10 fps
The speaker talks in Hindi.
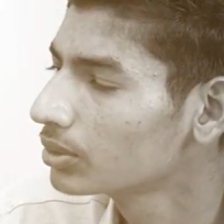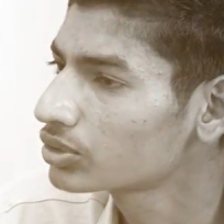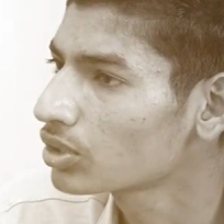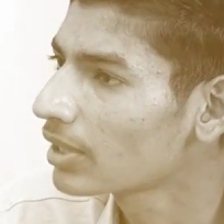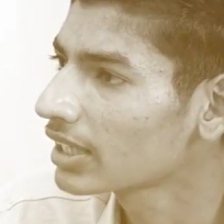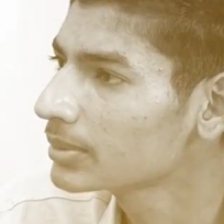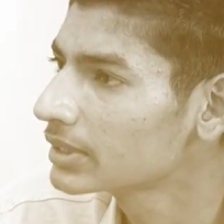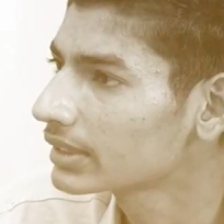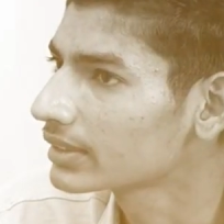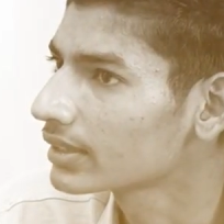उसको बाद में
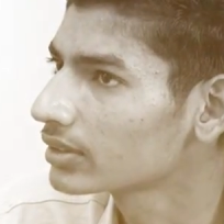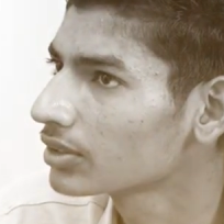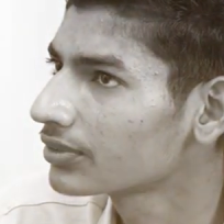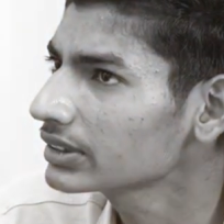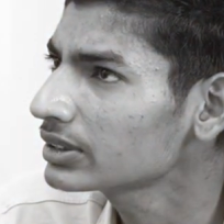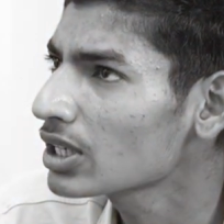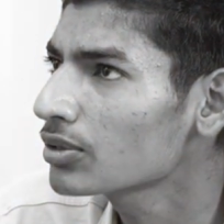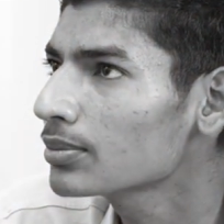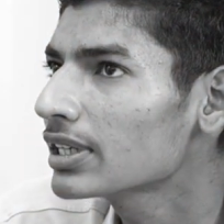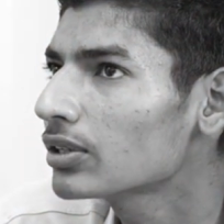देखना है तो फर्स्ट
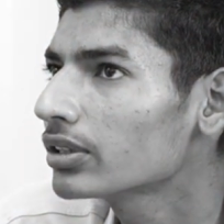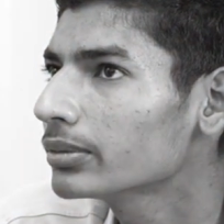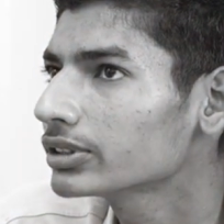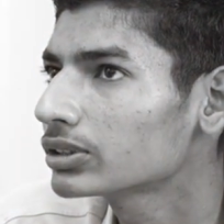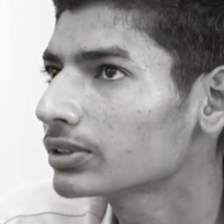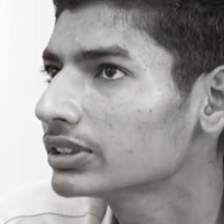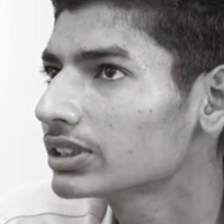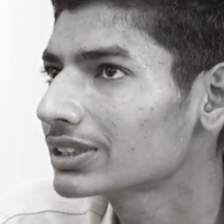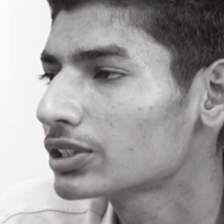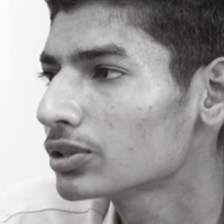राउंड में मेरे ऑलमोस्ट
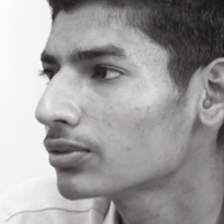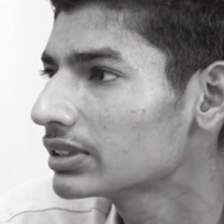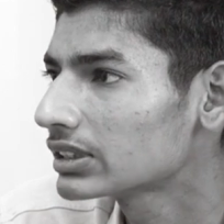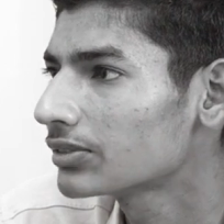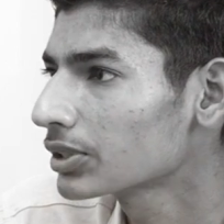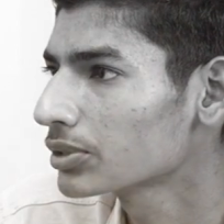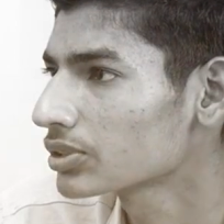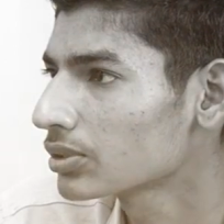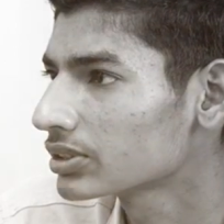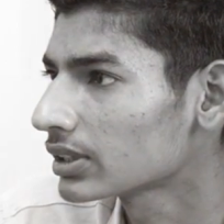160 टू सेवेंटी
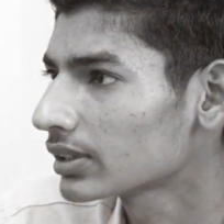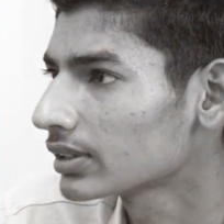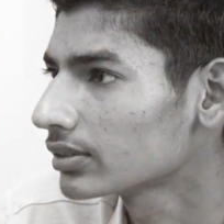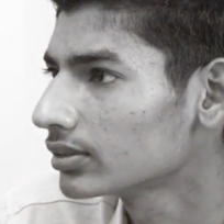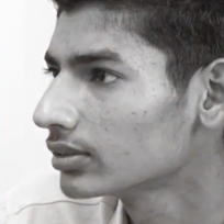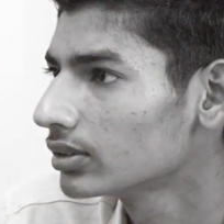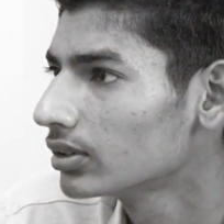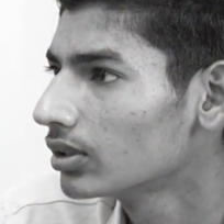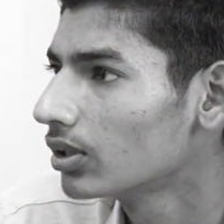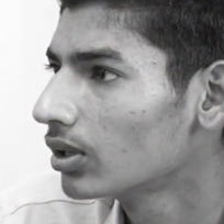क्वेश्चन हो जाते थे
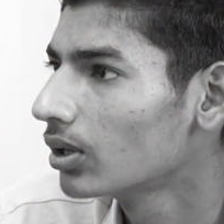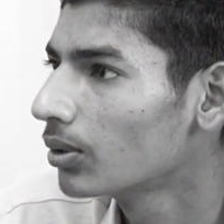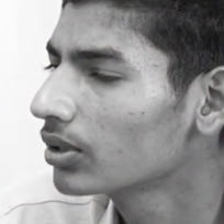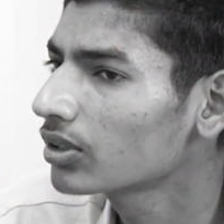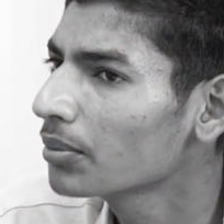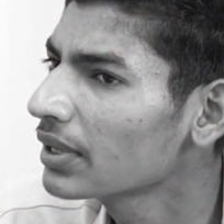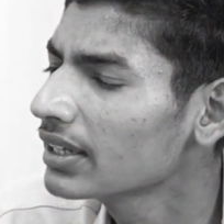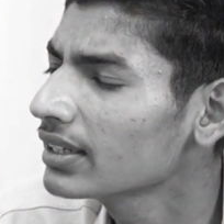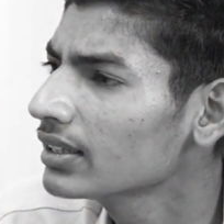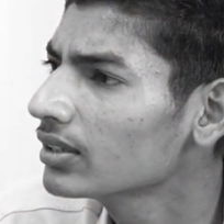उनको
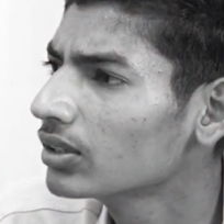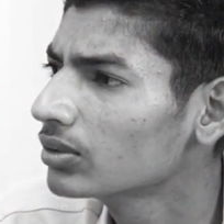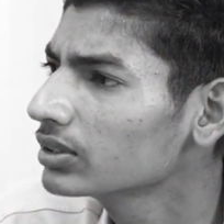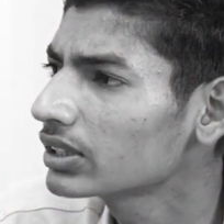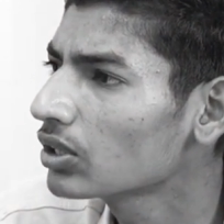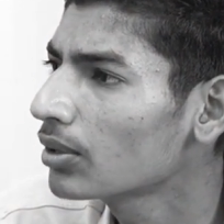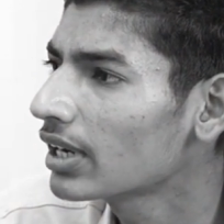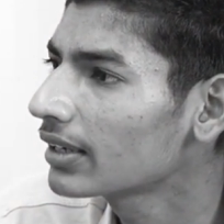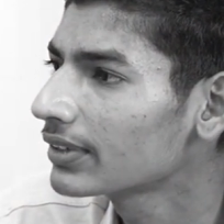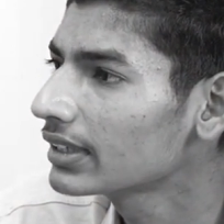मैंने उनकी ओम
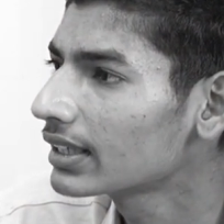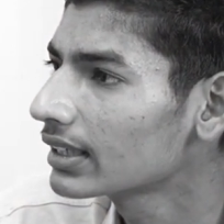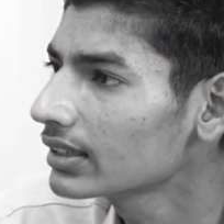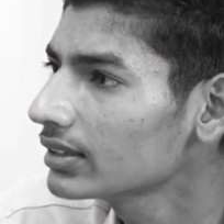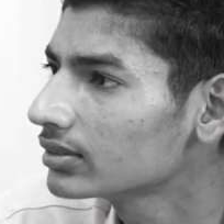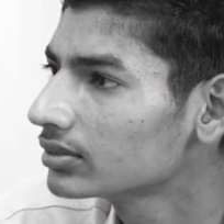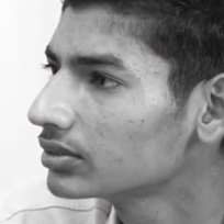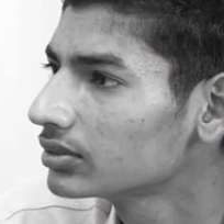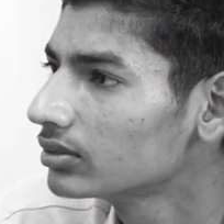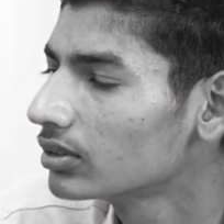आर फिल कर ली
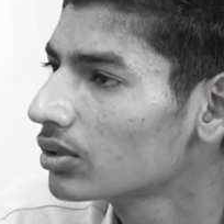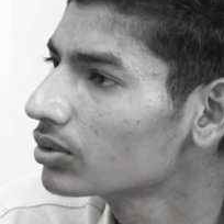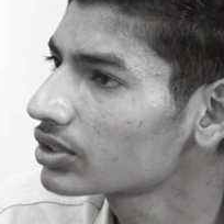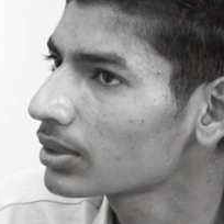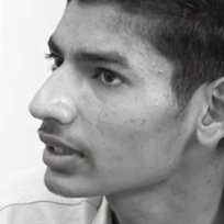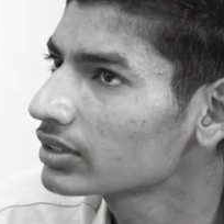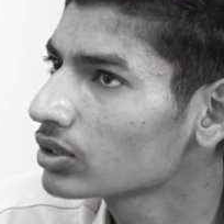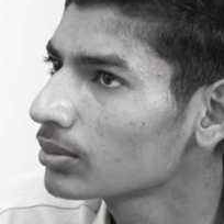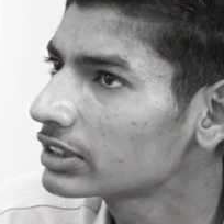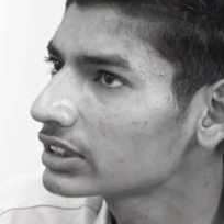उसके बाद
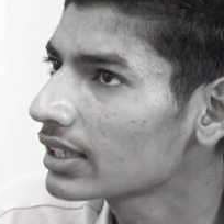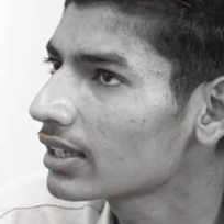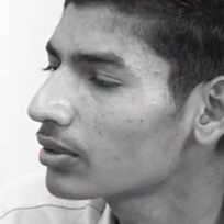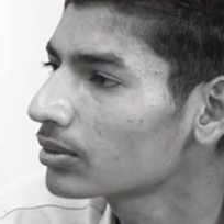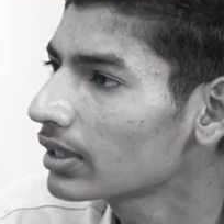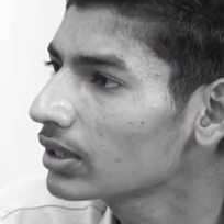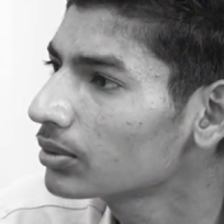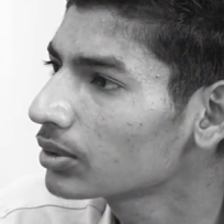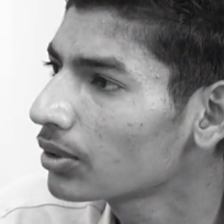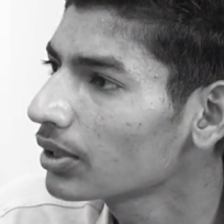जो बच गए डाउट वाले
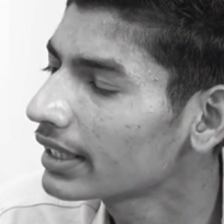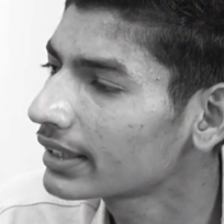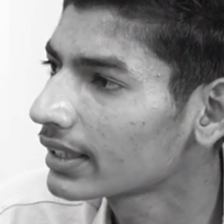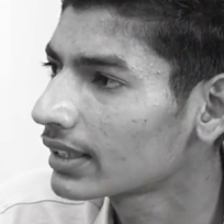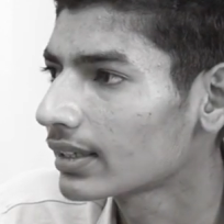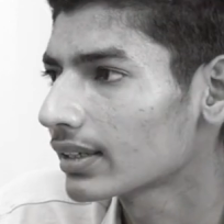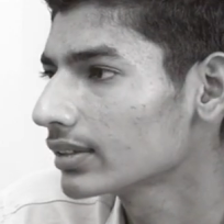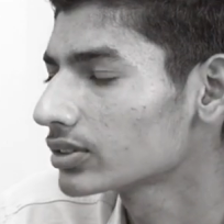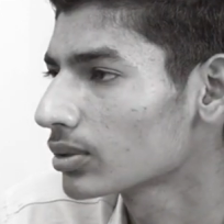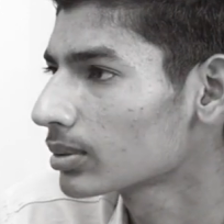उनको एक एक करके
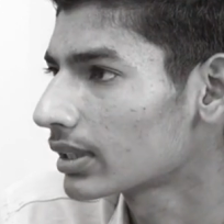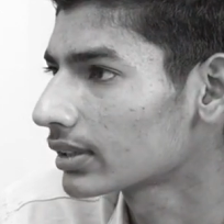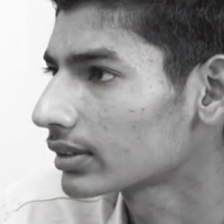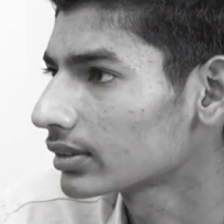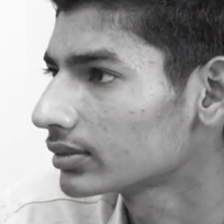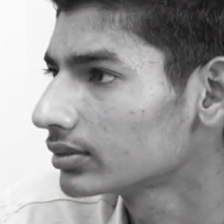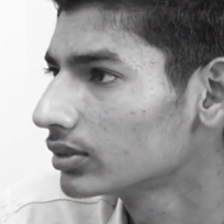सोल्व करता था